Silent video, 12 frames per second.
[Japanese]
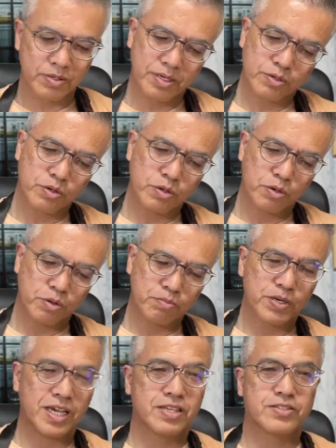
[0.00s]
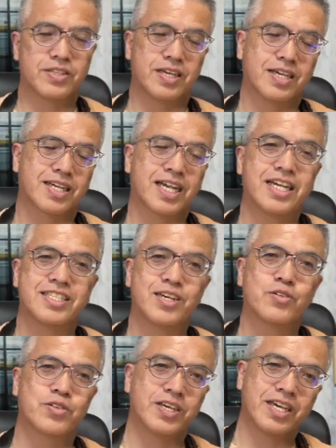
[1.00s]
このプライスで買えた
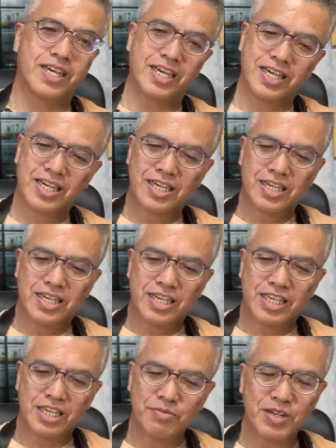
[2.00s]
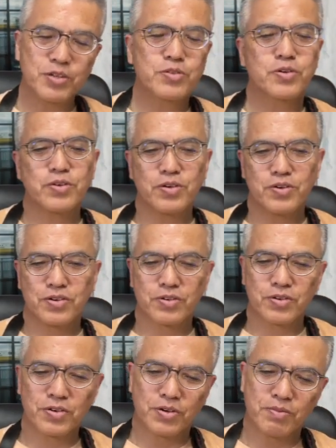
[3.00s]
ので、今のところ
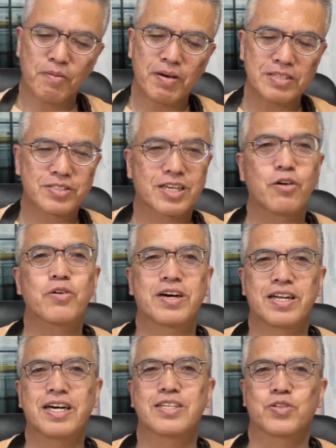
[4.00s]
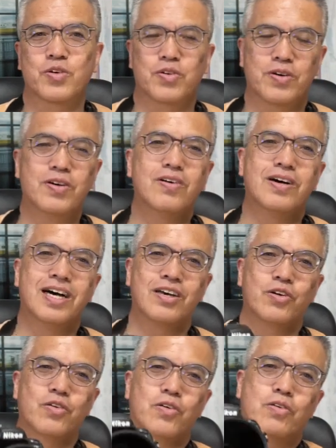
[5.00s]
このまま使おうかなと
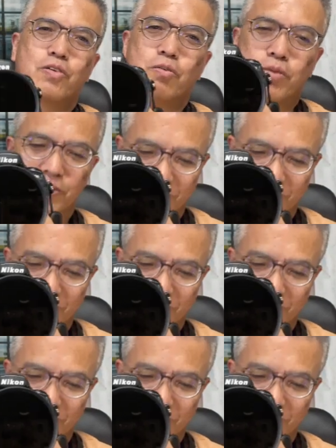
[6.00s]
思っ